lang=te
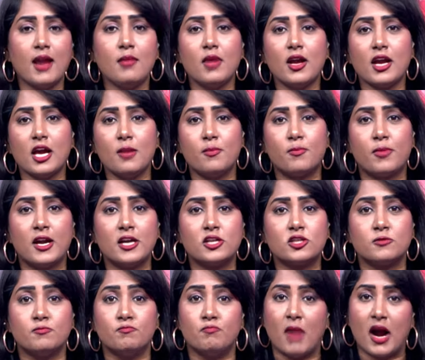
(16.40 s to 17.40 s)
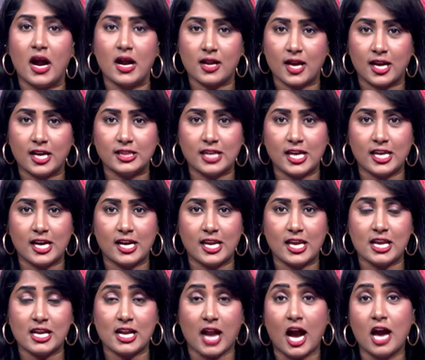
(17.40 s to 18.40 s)
నగర్ బ్రిడ్జ్ మా ఘనతేనని
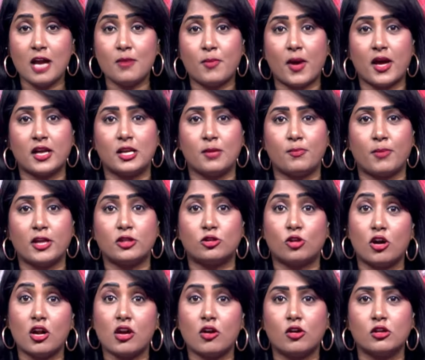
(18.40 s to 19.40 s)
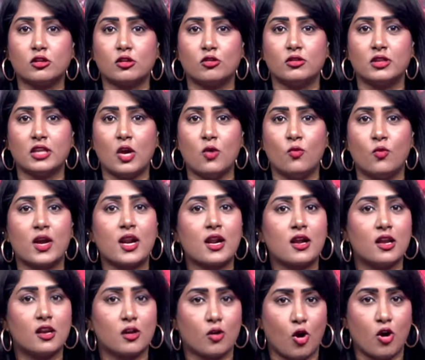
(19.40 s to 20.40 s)
కార్ పార్టీపై తొడగొడుతోంది
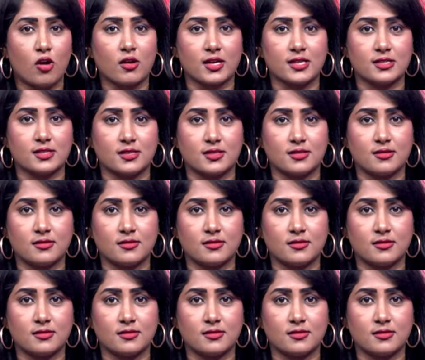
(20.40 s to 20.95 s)
వరంగల్ కాంగ్రెస్